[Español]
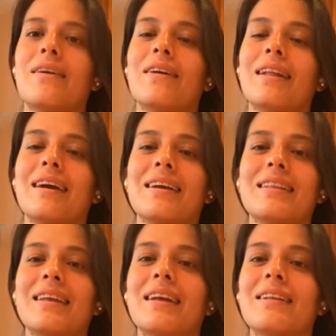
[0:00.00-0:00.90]
Hola, ¿qué
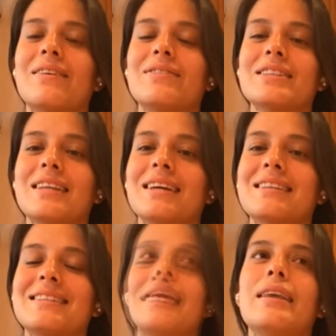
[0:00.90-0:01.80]
tal? ¿Cómo
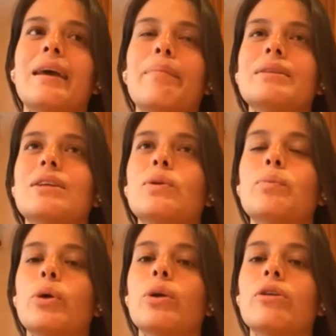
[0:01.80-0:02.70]
estás? Eh, ya pasando un
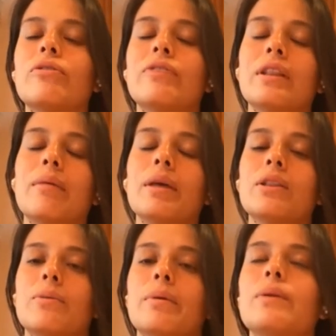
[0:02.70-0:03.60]
poco el
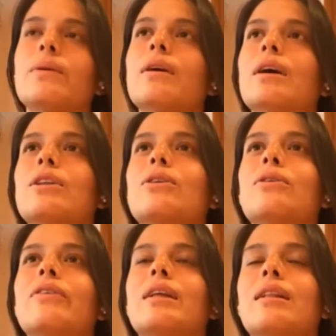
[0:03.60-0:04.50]
confinamiento, pero
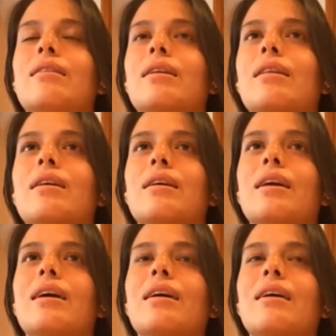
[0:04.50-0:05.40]
todo bien, la verdad,
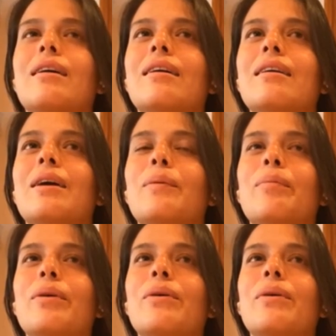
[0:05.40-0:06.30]
ya, ya un
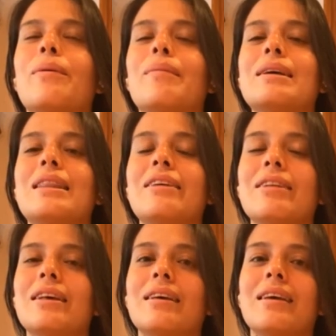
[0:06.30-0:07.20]
poco más
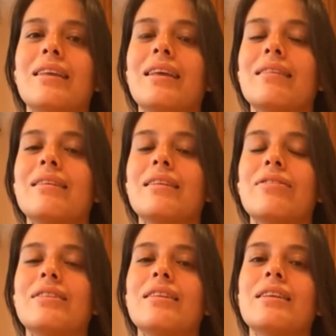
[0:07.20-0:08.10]
libre de, de, hacer
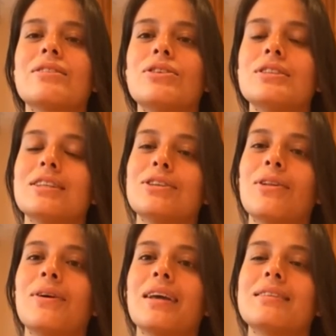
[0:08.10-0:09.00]
distintas cosas,
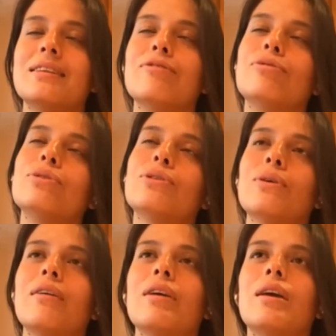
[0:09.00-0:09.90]
solo que sin food
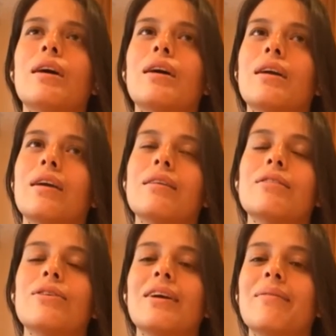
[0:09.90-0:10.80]
todavía, que es
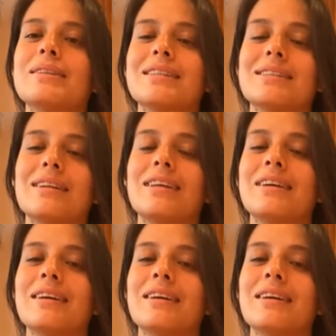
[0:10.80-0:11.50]
lo que más extraño.